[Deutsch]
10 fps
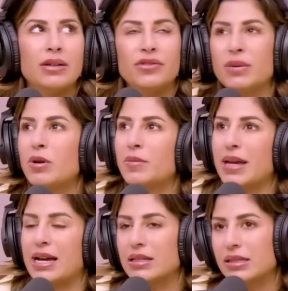Februar,
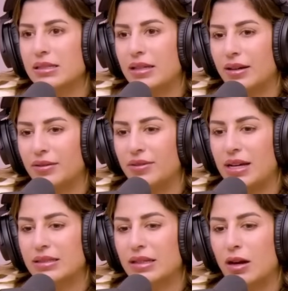März
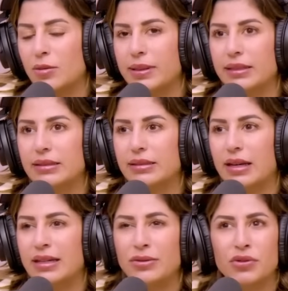war es, glaube ich,
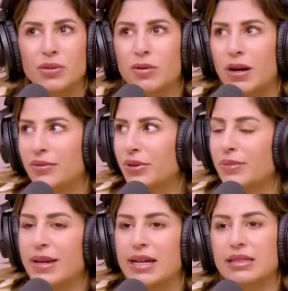Ende Februar,
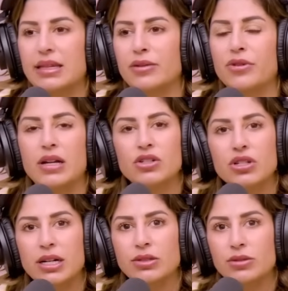Anfang März, eine
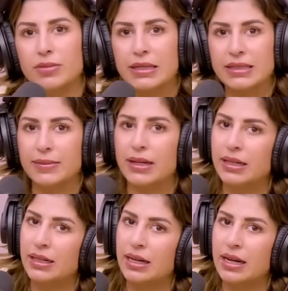Veranstaltung gemeinsam
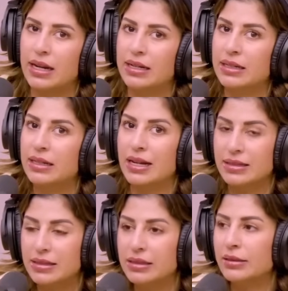hatten in
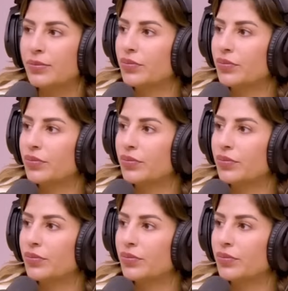Kassel